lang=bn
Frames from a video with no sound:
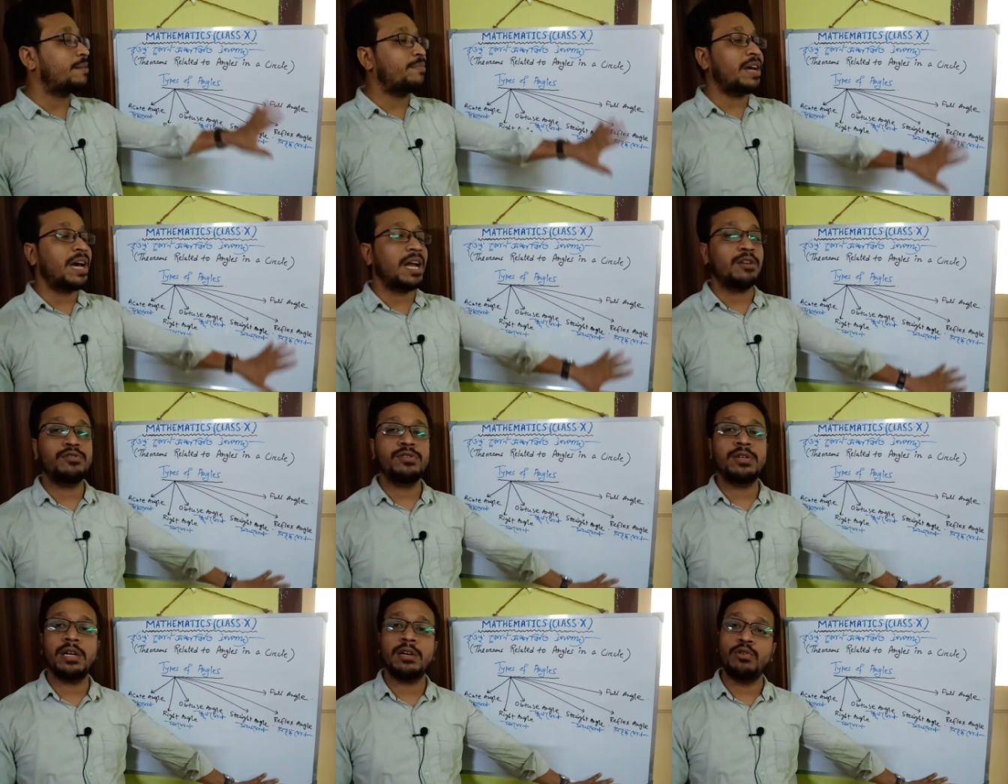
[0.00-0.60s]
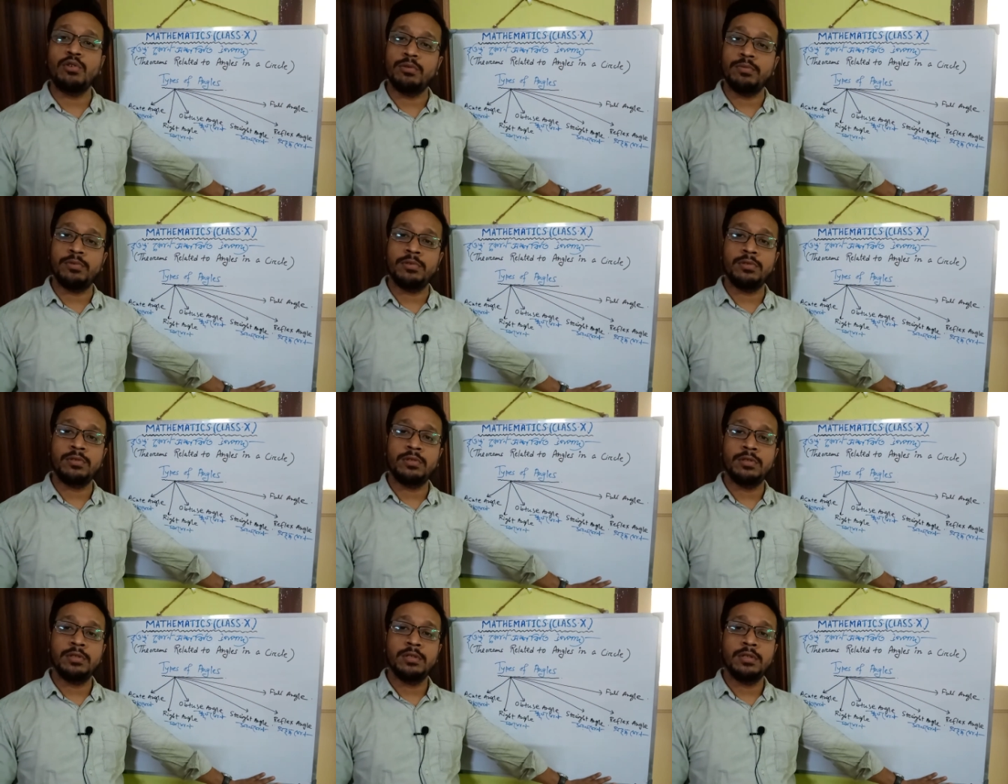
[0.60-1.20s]
আমরা আলোচনা করব
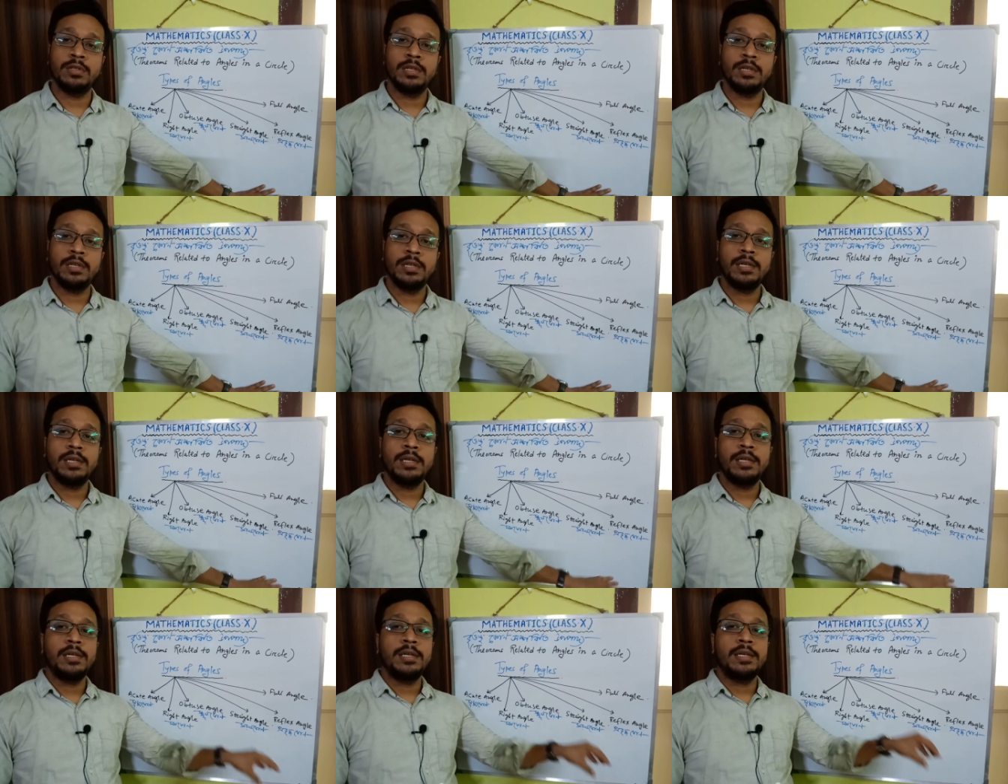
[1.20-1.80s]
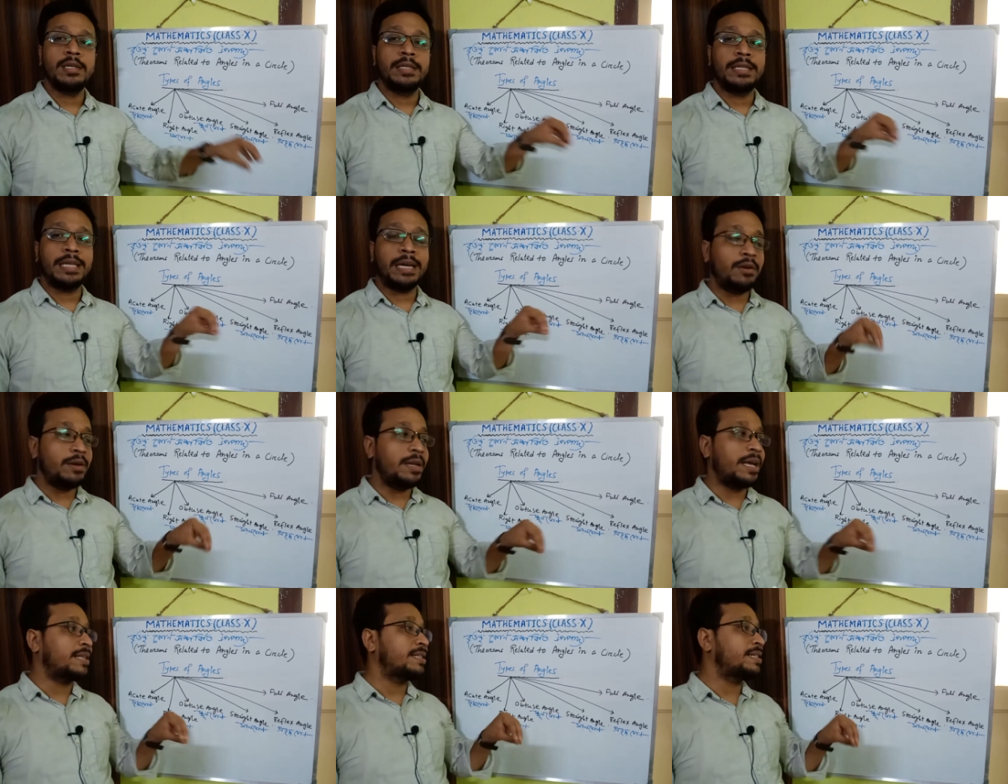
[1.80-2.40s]

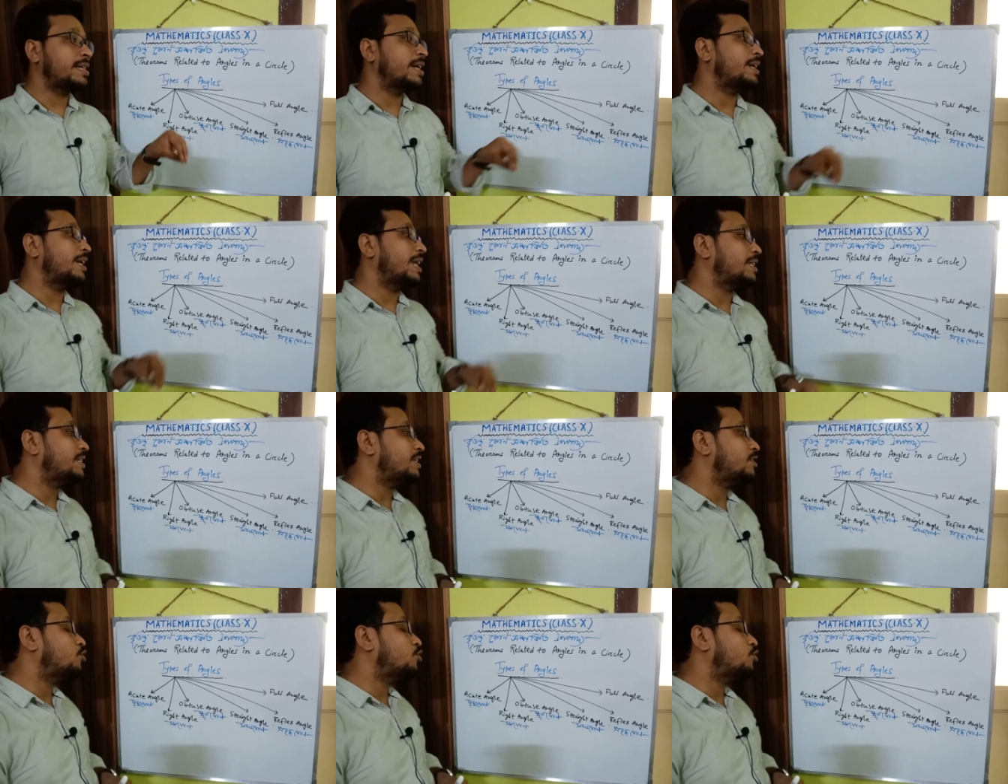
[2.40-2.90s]
তাহলে আজকের ক্লাসে